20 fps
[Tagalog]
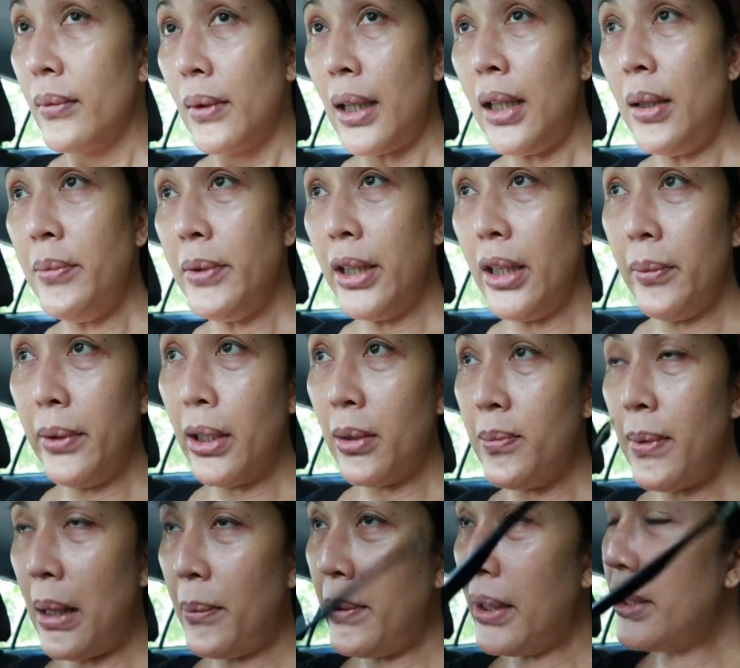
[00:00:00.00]
alam niya naman
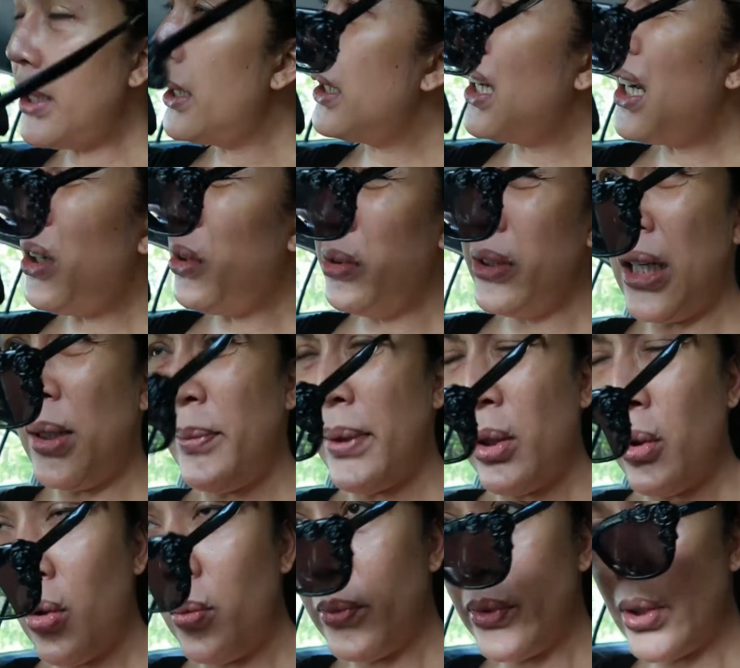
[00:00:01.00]
nagmamadali ako dahil
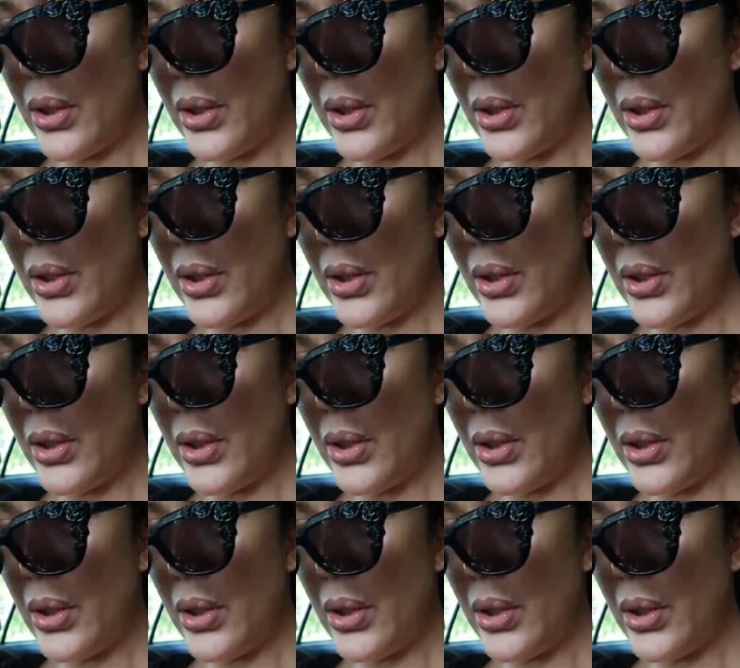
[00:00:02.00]
may home